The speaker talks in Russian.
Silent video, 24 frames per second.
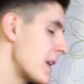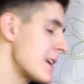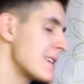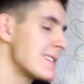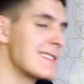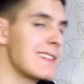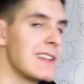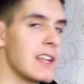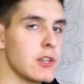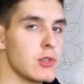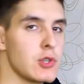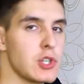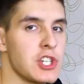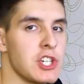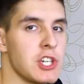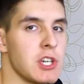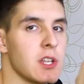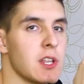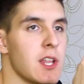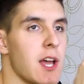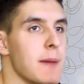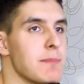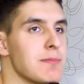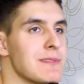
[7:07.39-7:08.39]
Следующий
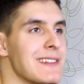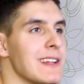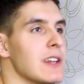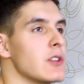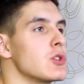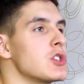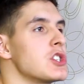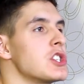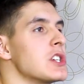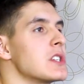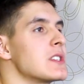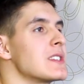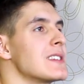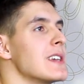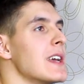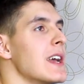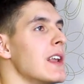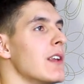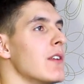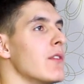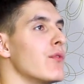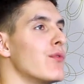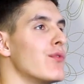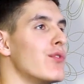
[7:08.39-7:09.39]
этап, следующая
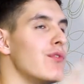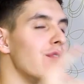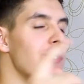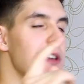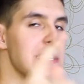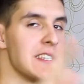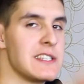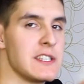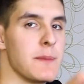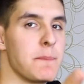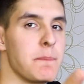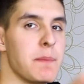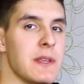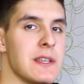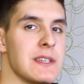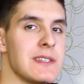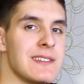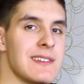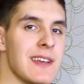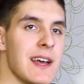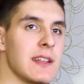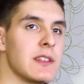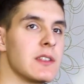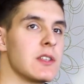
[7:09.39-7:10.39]
цель в
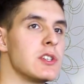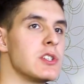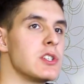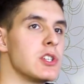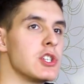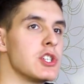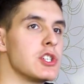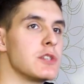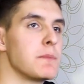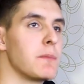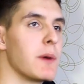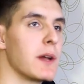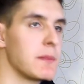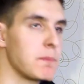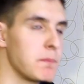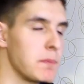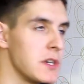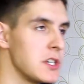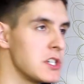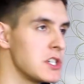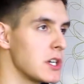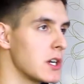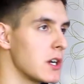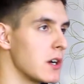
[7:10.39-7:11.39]
250 тысяч
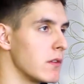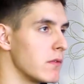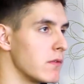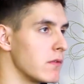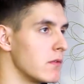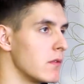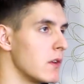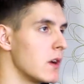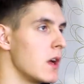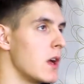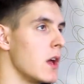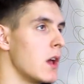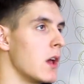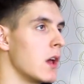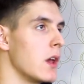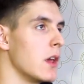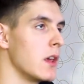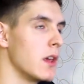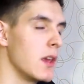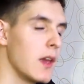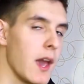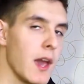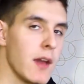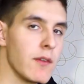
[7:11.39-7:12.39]
подписчиков.
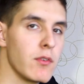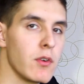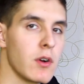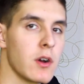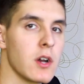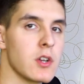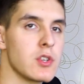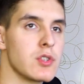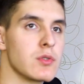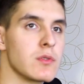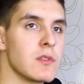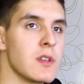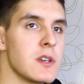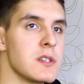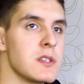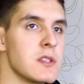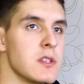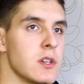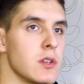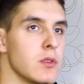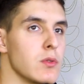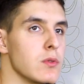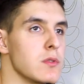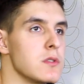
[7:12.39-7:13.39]
И я его хочу
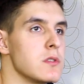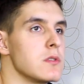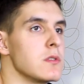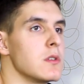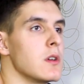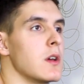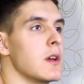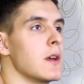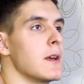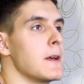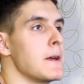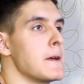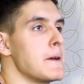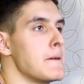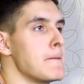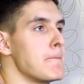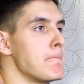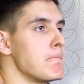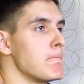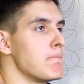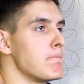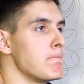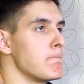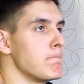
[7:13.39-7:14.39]
достигнуть
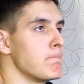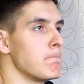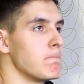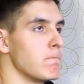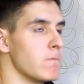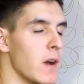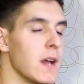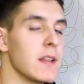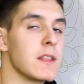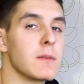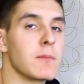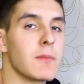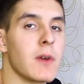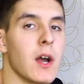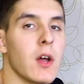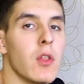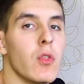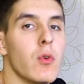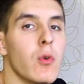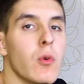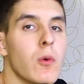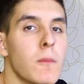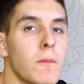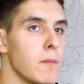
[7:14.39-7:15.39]
в этом
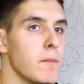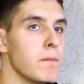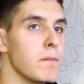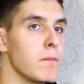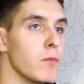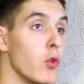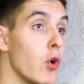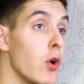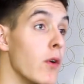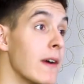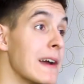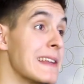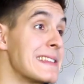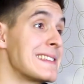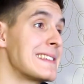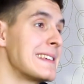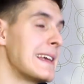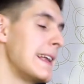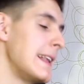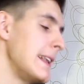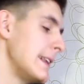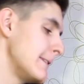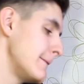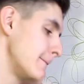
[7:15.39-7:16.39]
году. Новая
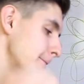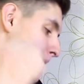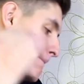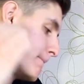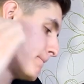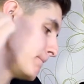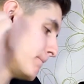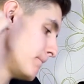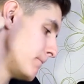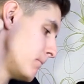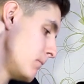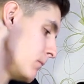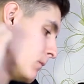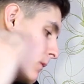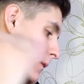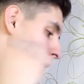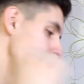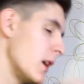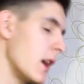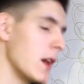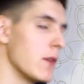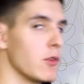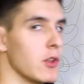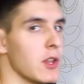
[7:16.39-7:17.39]
цель,
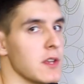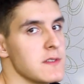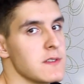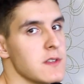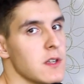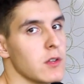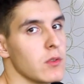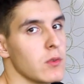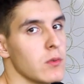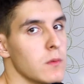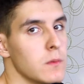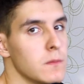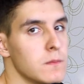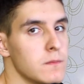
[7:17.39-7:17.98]
я его достигну.